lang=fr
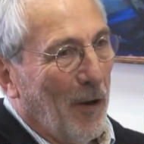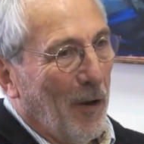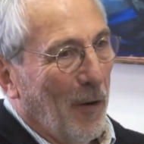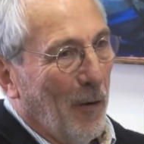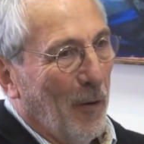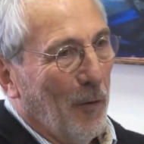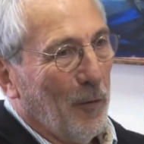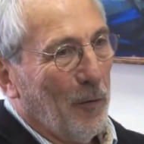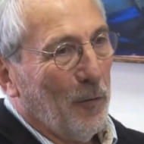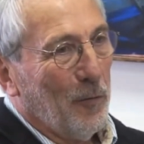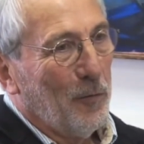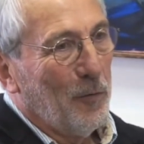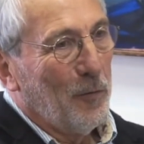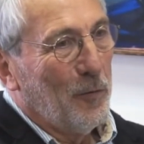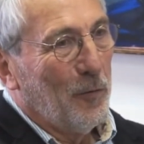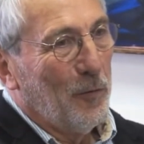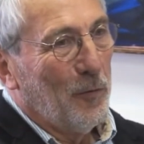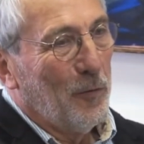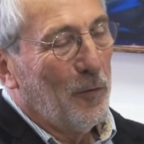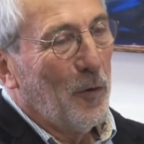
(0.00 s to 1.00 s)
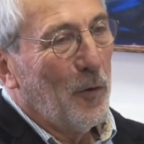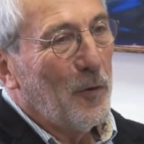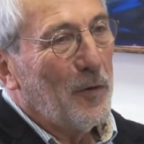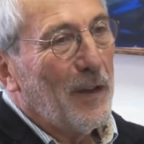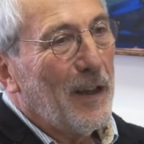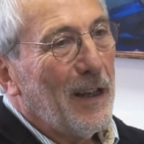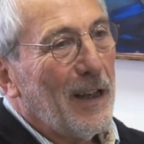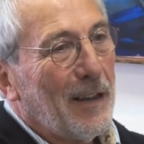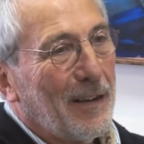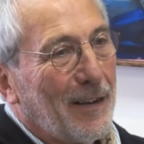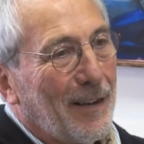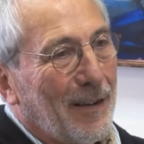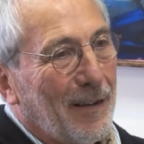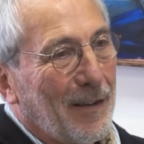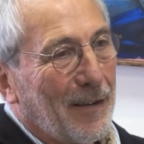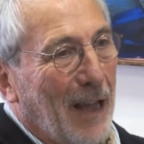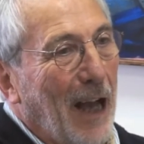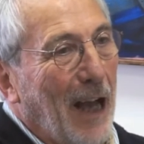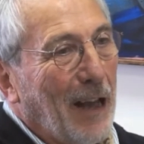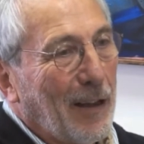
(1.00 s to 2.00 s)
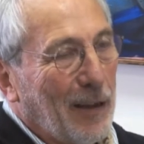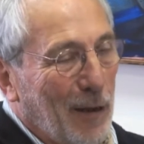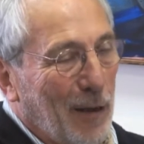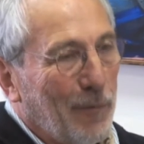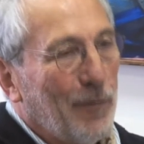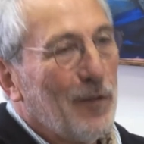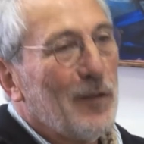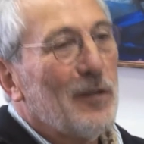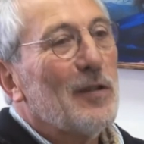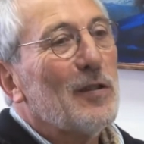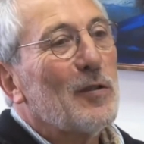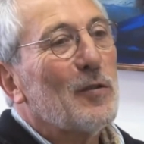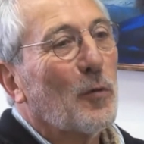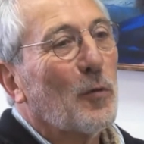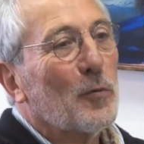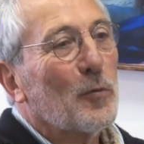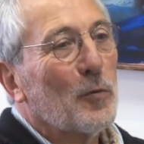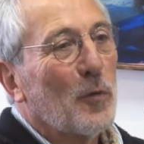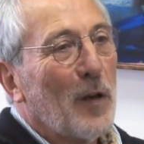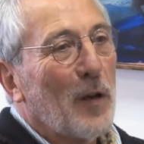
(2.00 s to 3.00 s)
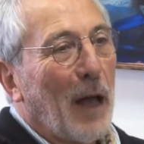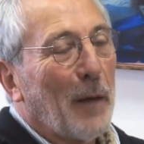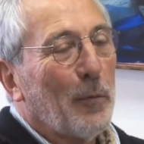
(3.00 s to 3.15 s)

euh, nous donner ta définition de l'art